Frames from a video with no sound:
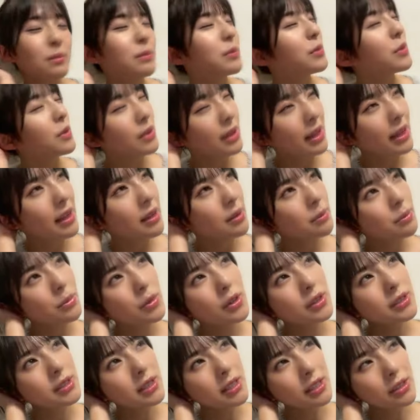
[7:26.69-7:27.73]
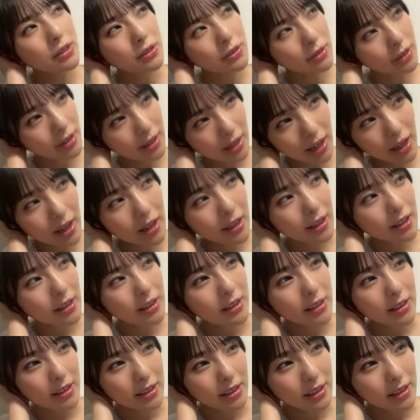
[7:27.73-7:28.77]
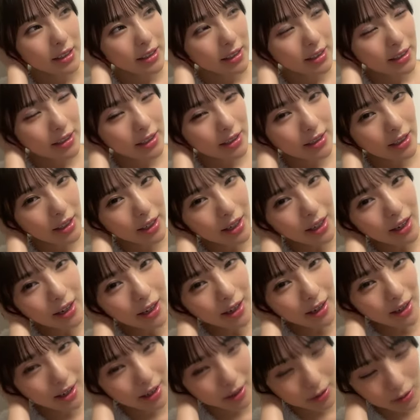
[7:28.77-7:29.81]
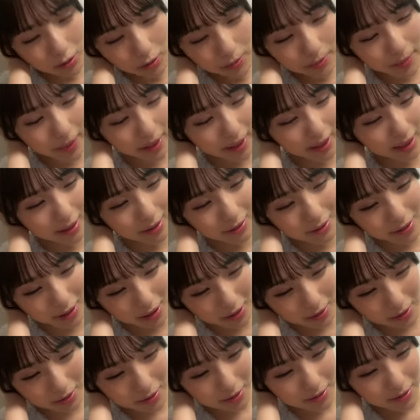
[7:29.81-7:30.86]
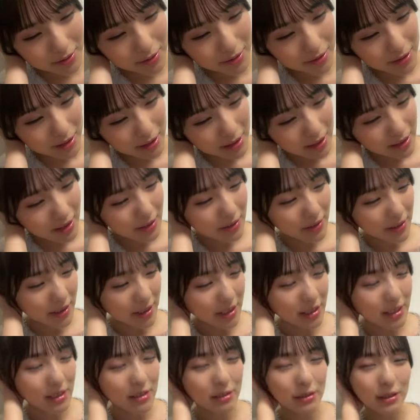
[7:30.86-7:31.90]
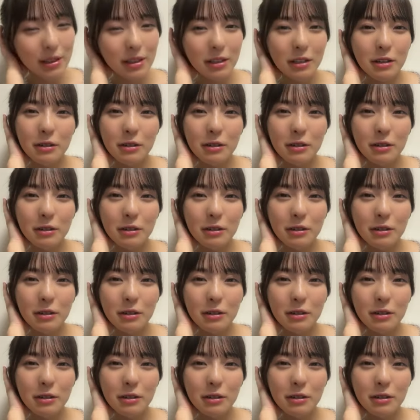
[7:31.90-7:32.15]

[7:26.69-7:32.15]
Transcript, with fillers: もうね萌えセリフはね避けられない運命なのだよ私は